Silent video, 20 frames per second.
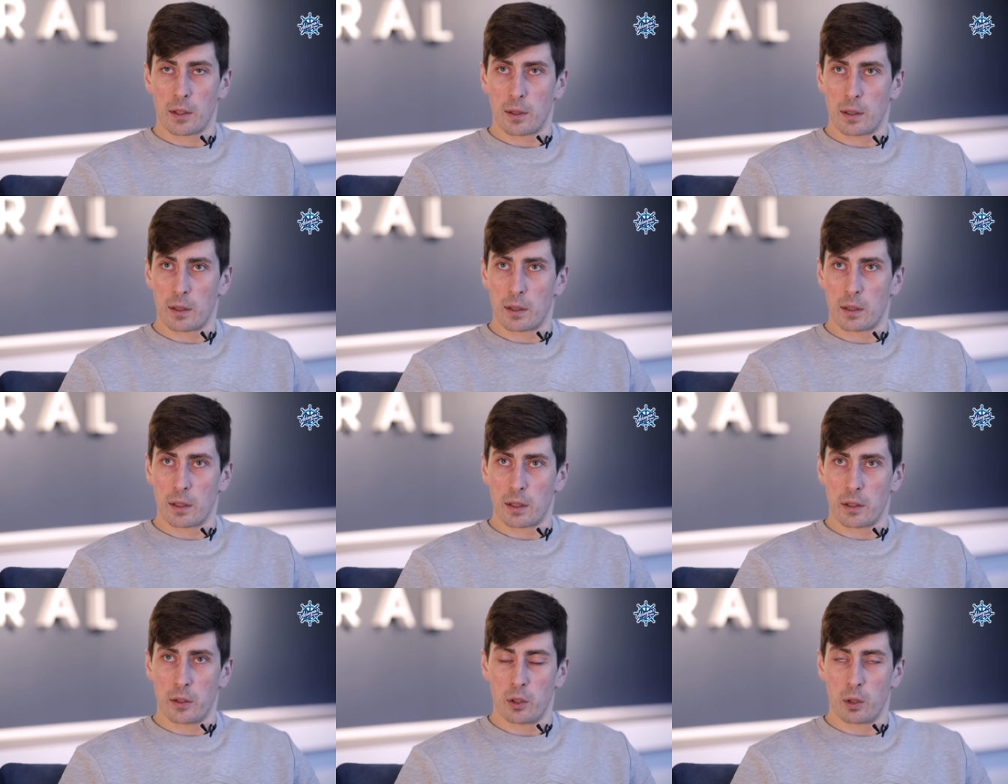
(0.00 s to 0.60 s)

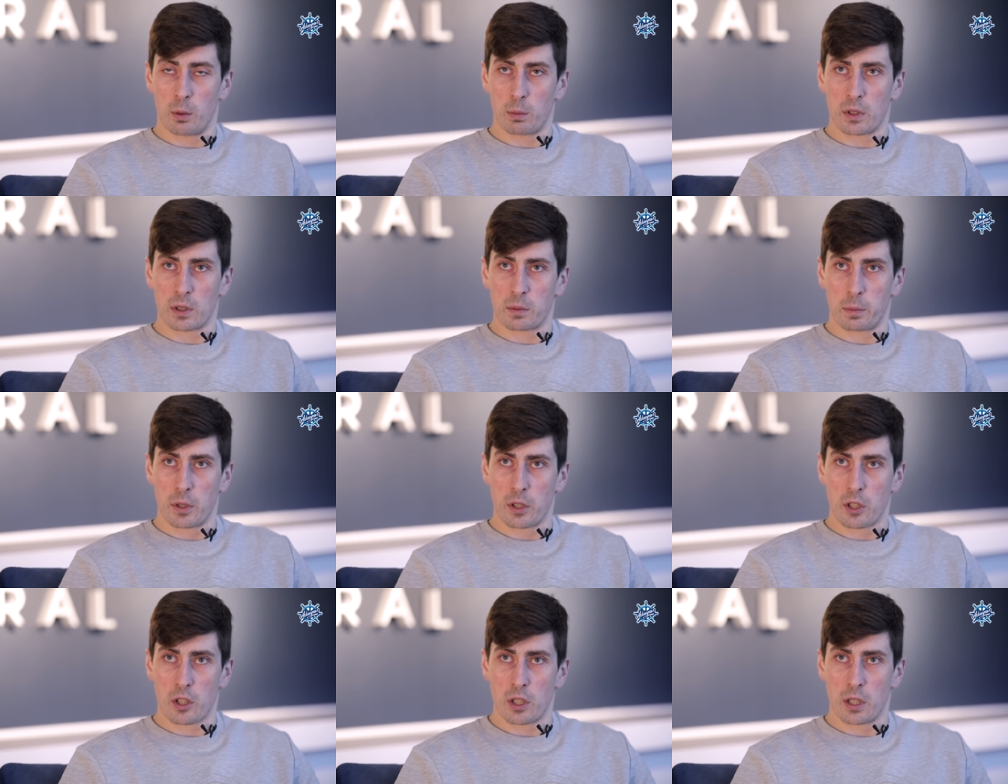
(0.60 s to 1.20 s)
э, днем не
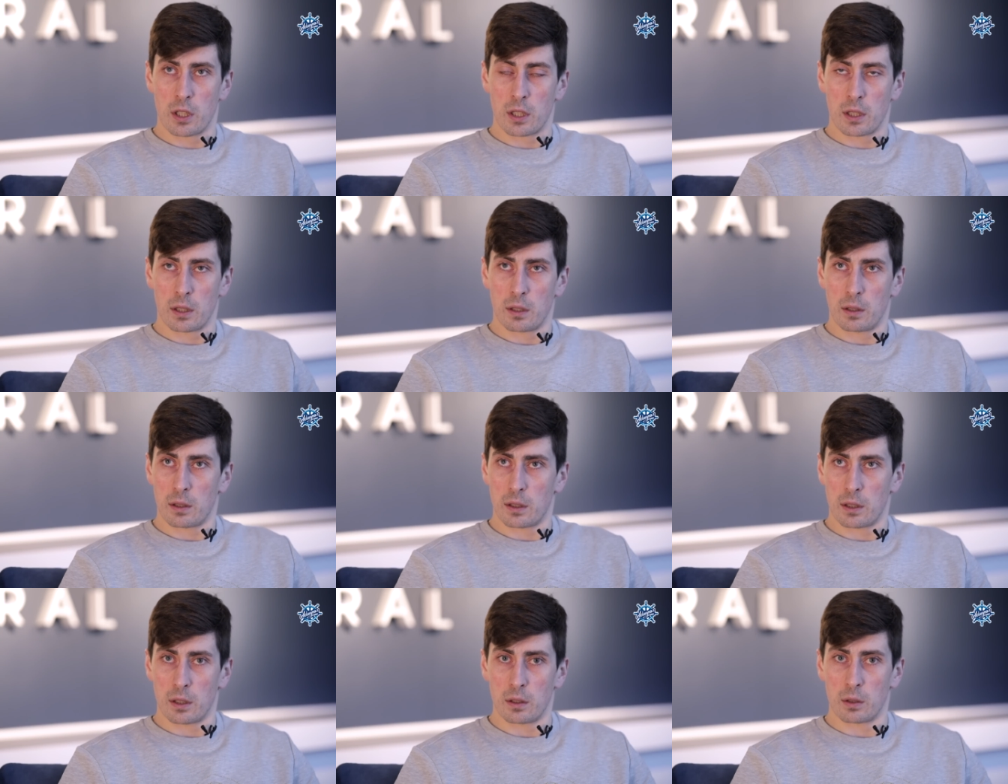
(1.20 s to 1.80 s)
спишь, да,
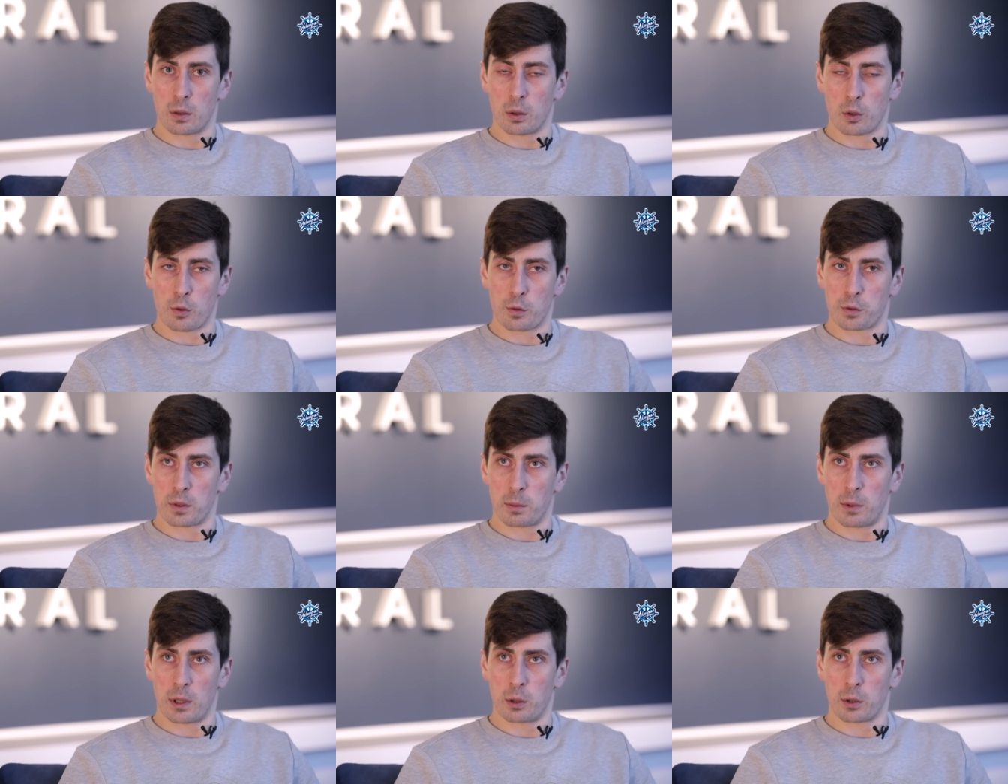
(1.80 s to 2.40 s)
и ночью в
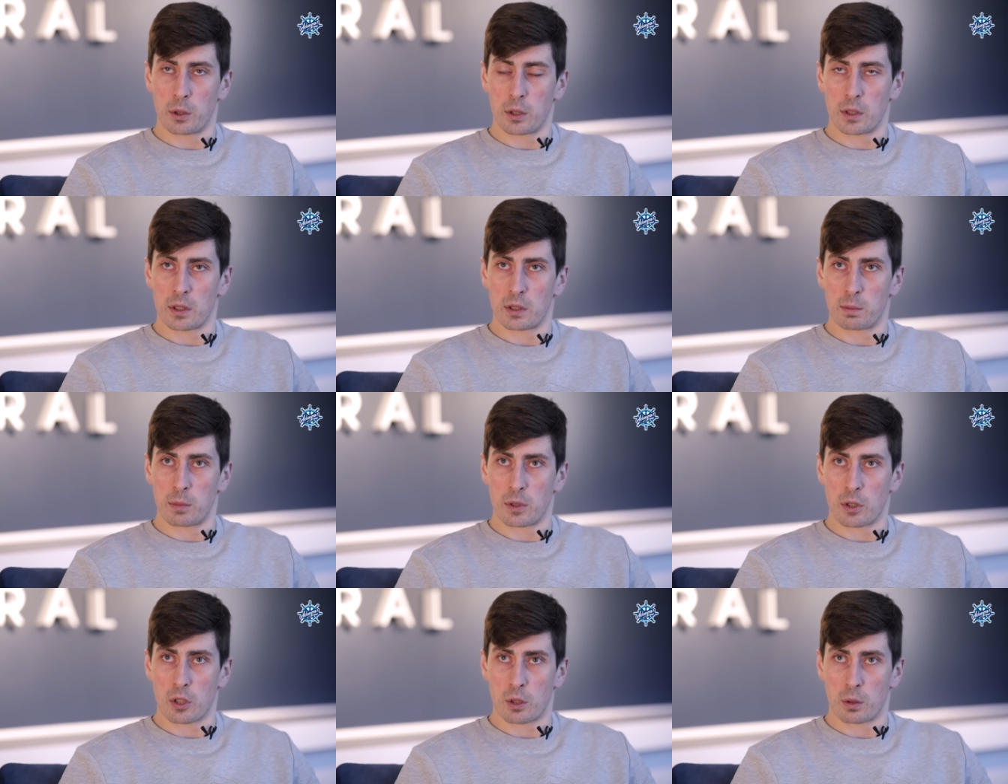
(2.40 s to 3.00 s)
самолете не
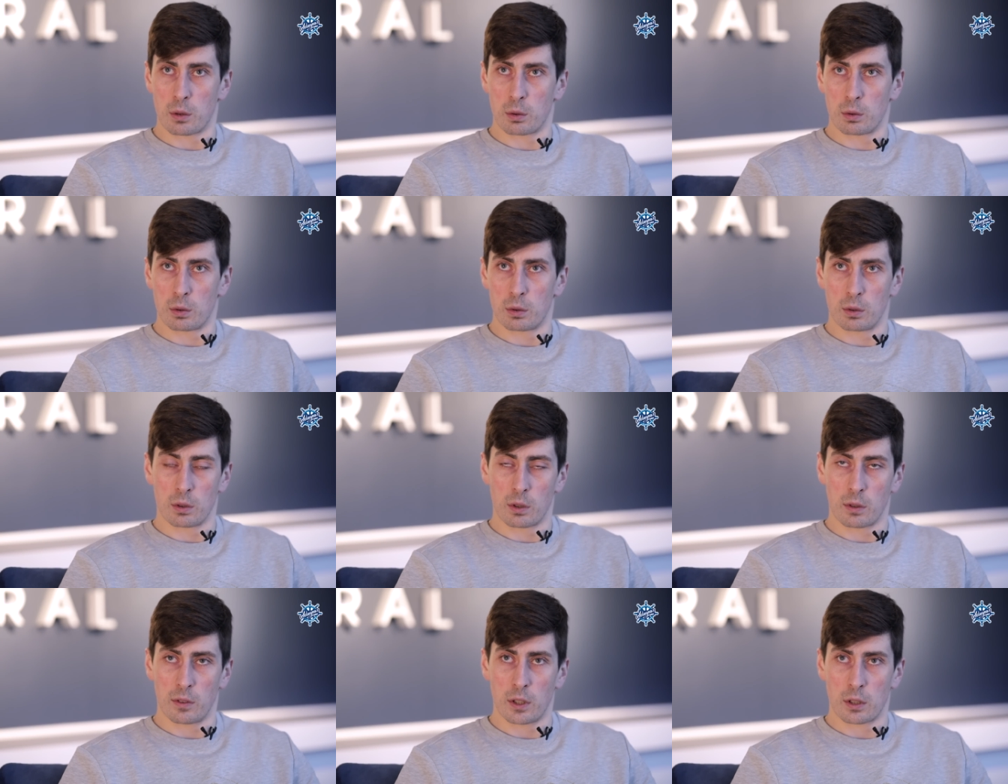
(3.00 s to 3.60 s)
спишь,
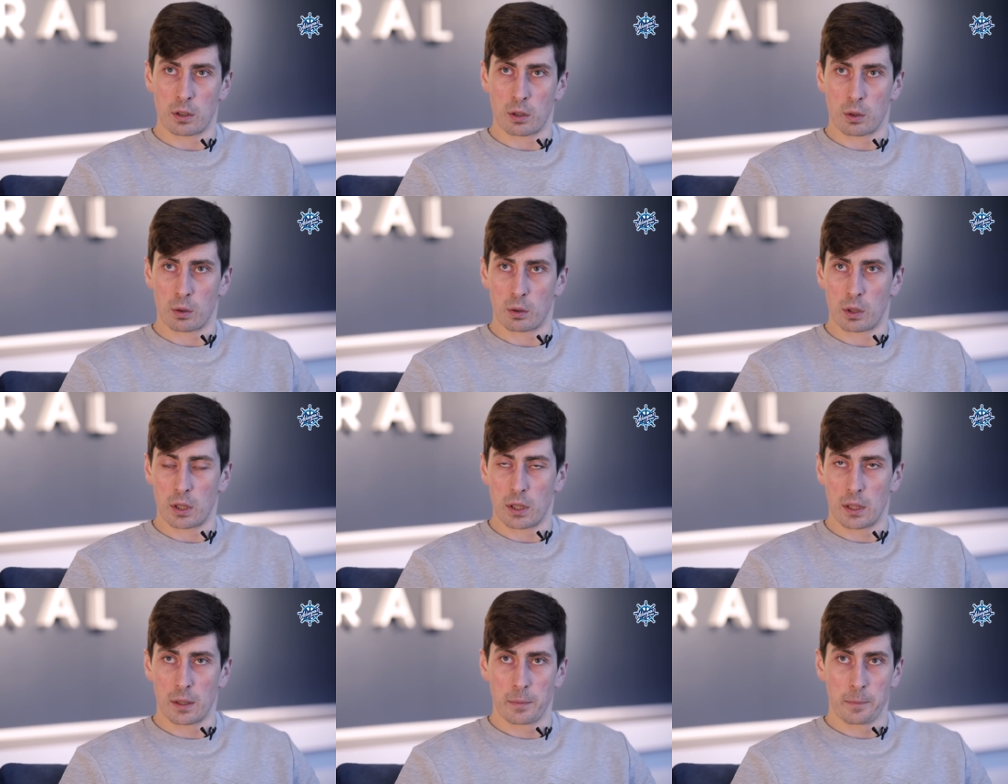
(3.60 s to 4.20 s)
то к вечеру
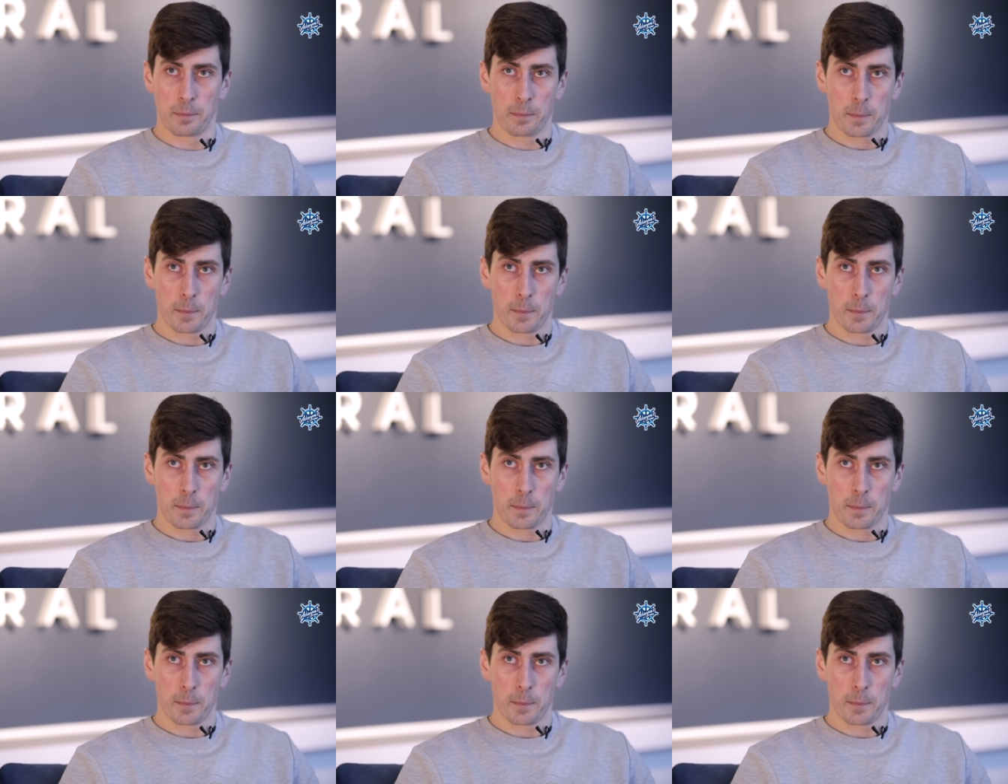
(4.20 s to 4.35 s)
ты